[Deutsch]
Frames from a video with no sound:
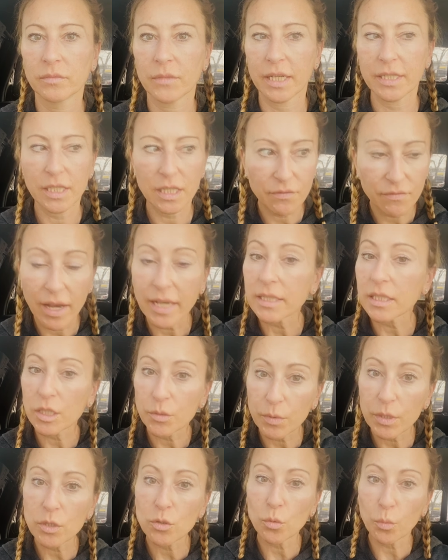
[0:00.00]
Also ich weiß,
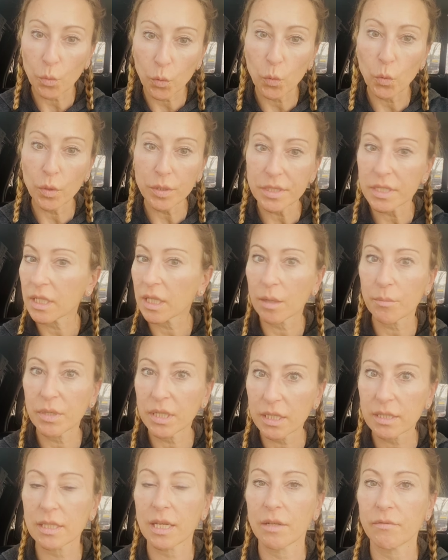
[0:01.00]
ich bin zu blöd, ich
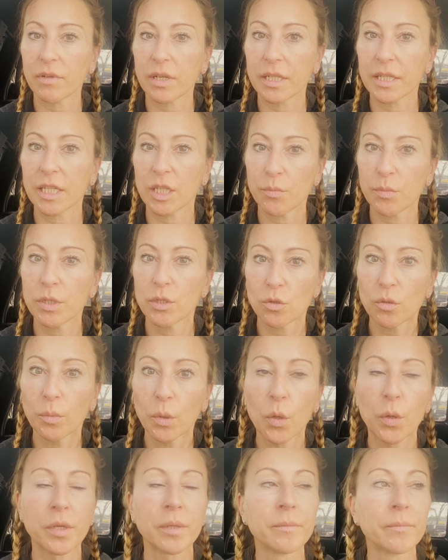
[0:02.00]
kapiere es einfach nicht, ich bin zu
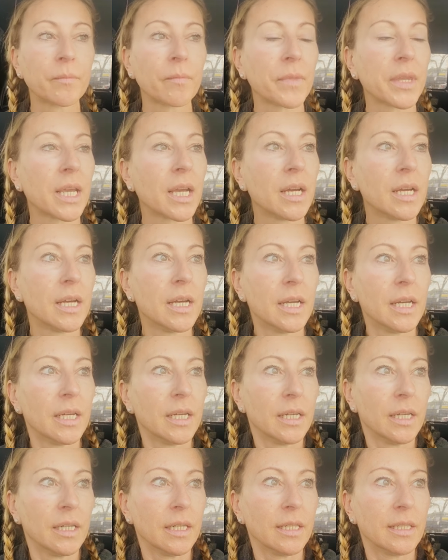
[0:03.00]
blöd.
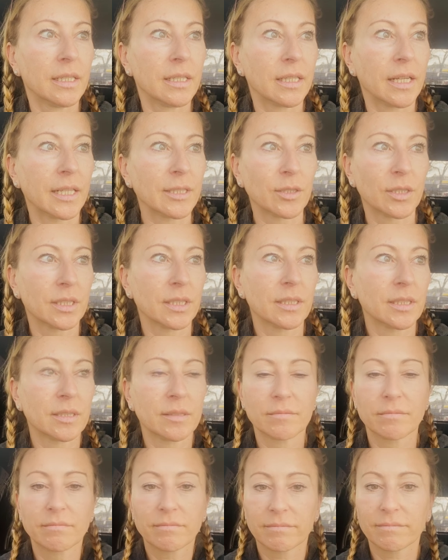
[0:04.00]
Also das
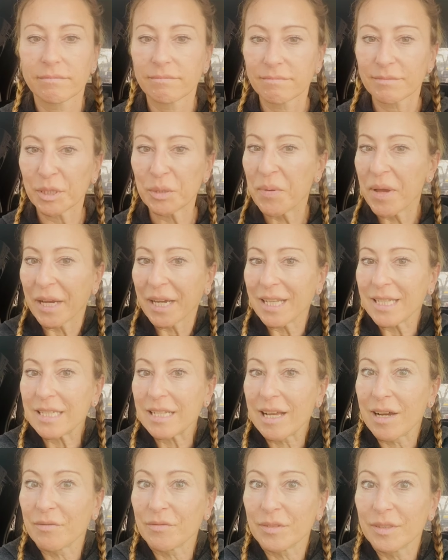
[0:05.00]
ist, ist mir
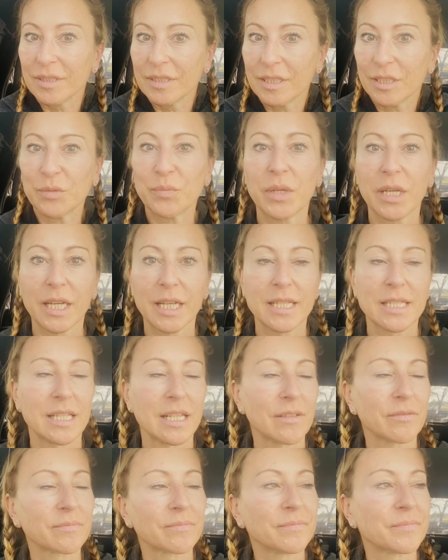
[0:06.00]
rätselhaft, ne? Ist mir
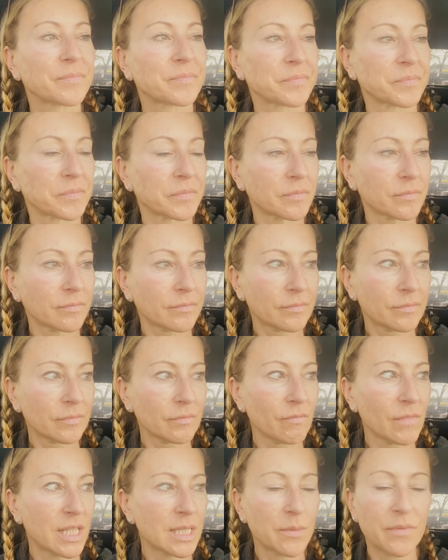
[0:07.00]
rätselhaft.
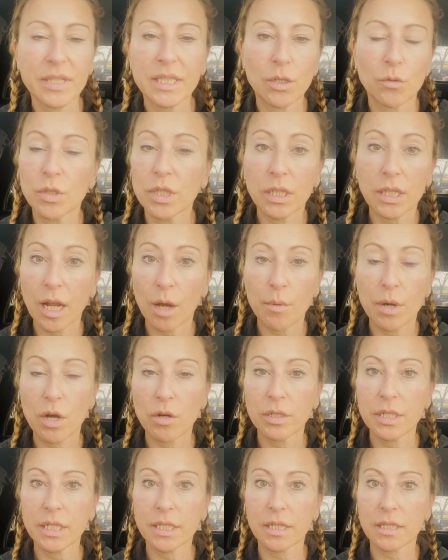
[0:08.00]
Also wie gesagt, und ich glaube
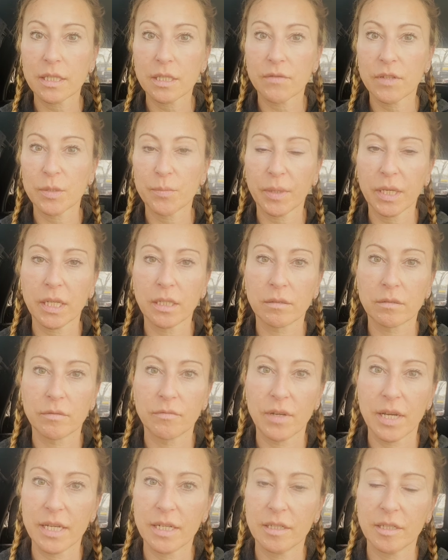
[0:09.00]
auch nicht, dass es was
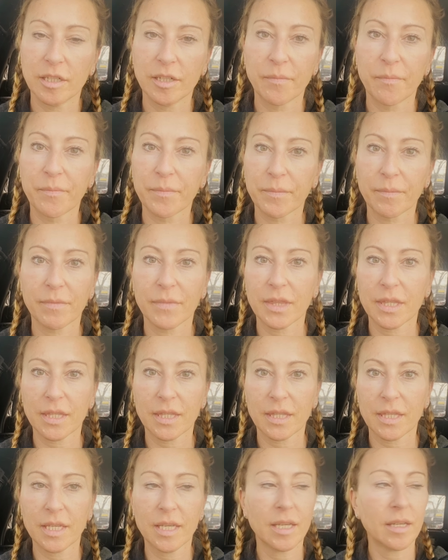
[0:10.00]
bringt, weil ähm,
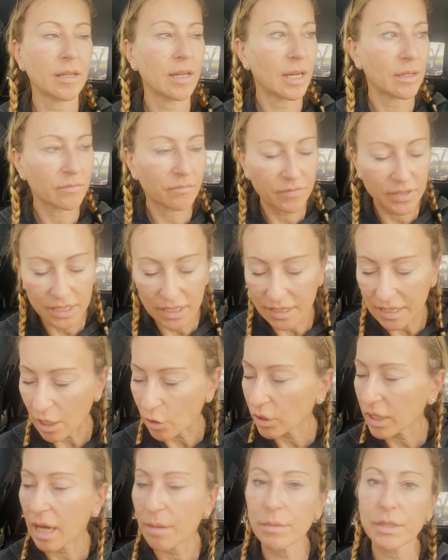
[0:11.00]
die, wie gesagt,
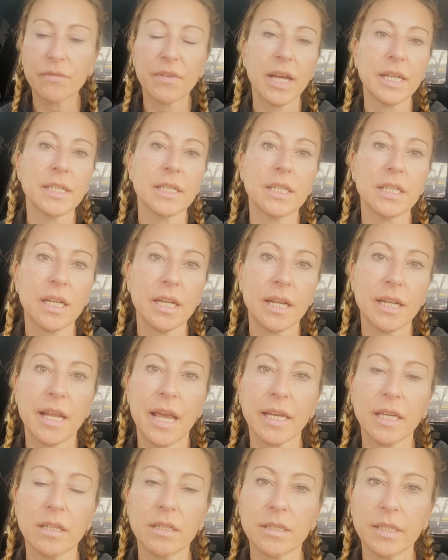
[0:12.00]
auch damit werdet ihr in eine
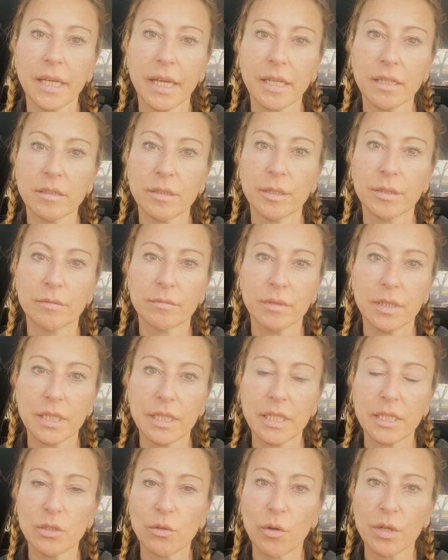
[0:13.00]
Ecke gedrängt, in
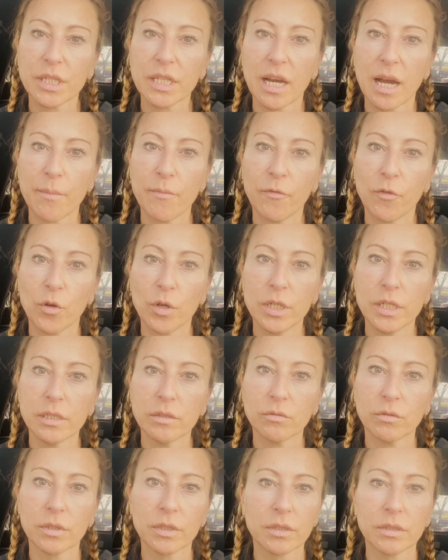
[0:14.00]
die sie euch haben
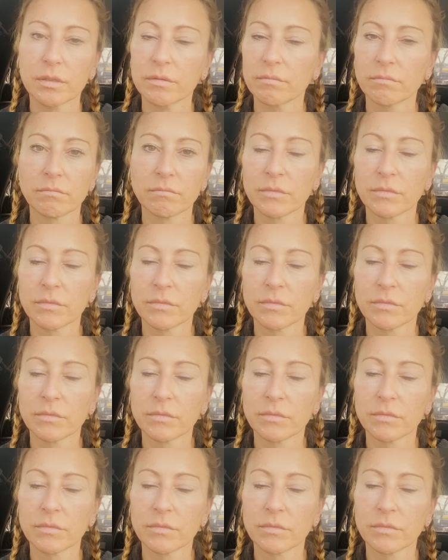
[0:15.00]
wollen und